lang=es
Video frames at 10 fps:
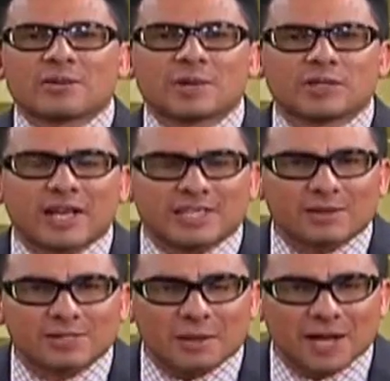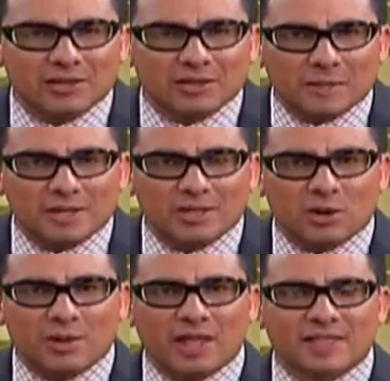De momento, ya que estamos hablando también de
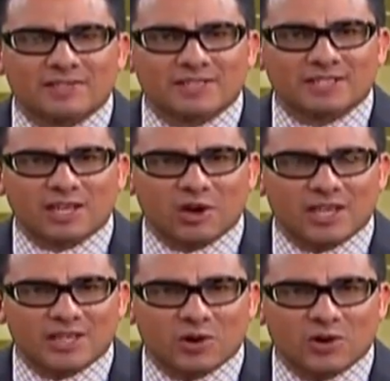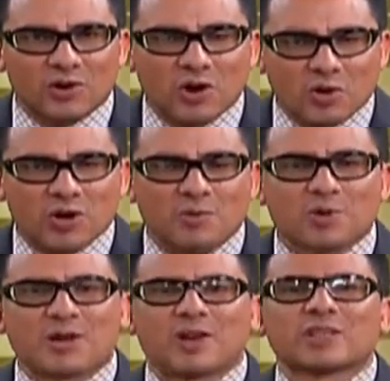novedades, fíjese que hoy le tengo una
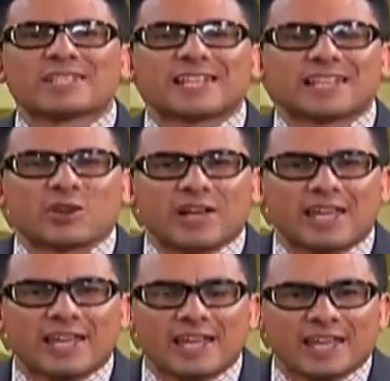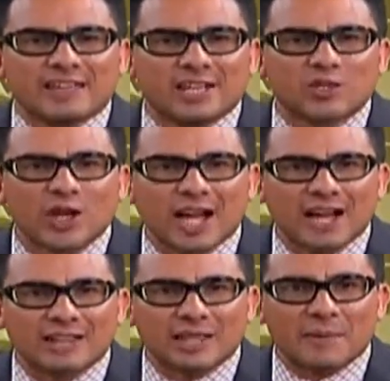muy buena noticia. Tengo aquí en el estudio de
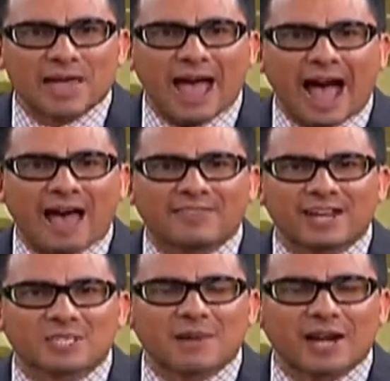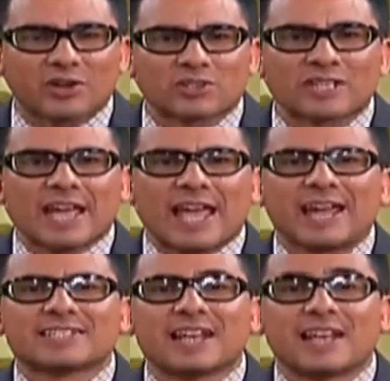Hacker TV a Andrés Barrios.
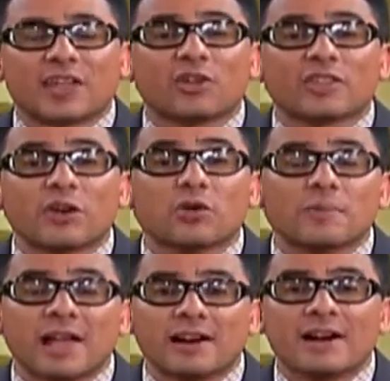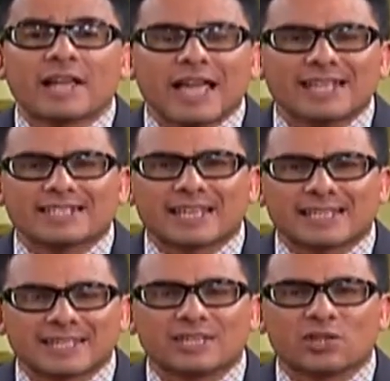Él es el creador de Nubler,
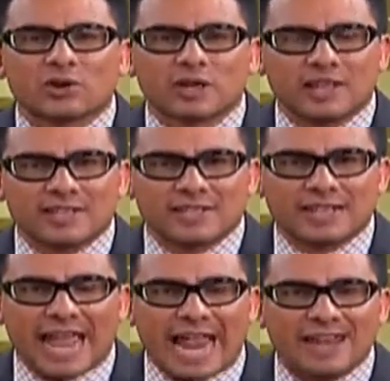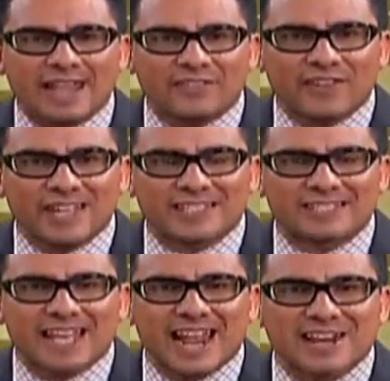este sitio que le dicen el
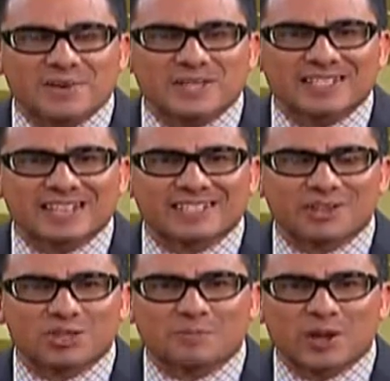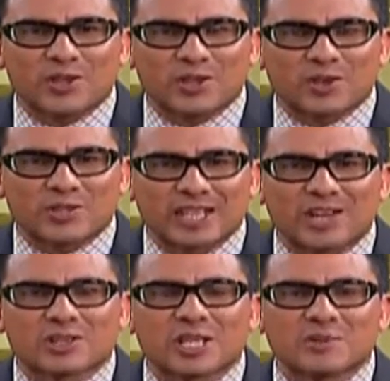Netflix de las revistas, los periódicos
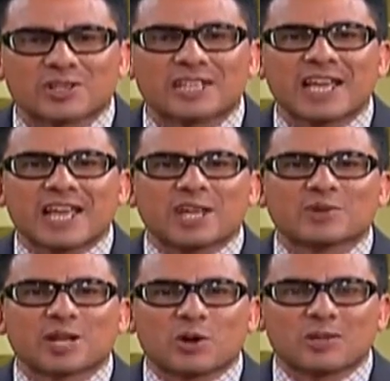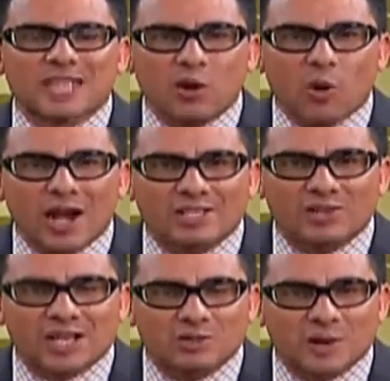y los libros, que nos viene a comentar
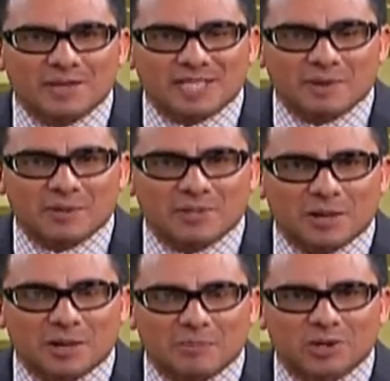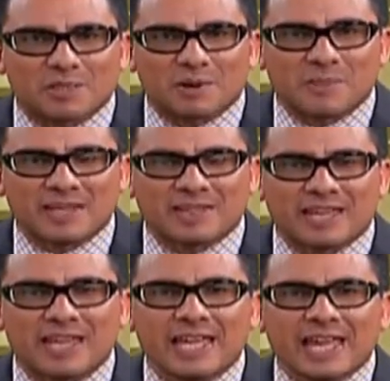cuáles son las nuevas que vamos a ver
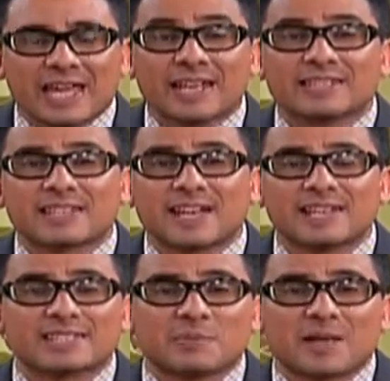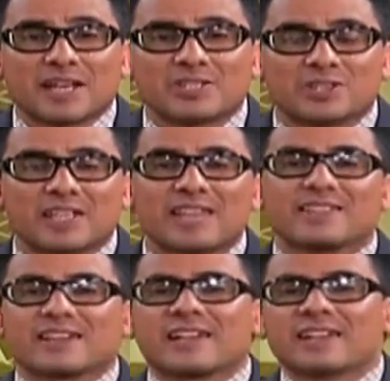próximamente en esta, en esta aplicación de
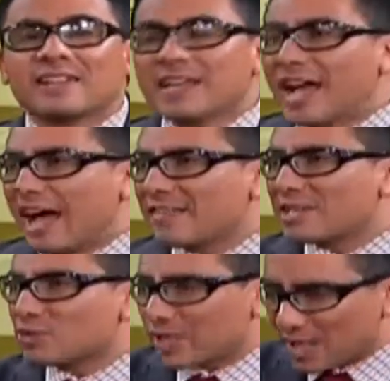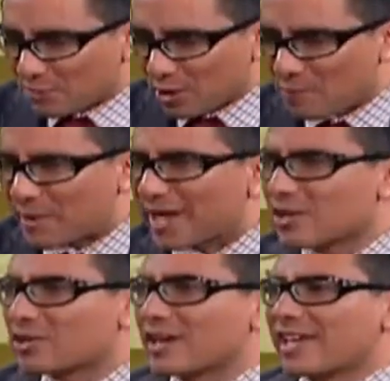Internet. Andrés, muchas gracias por
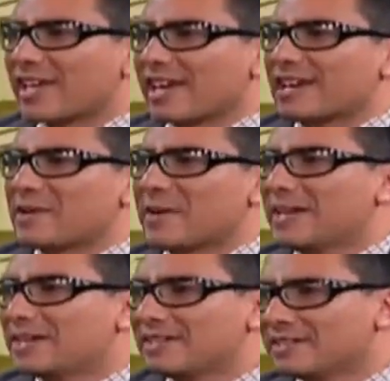acompañarnos hoy aquí en Hacker TV.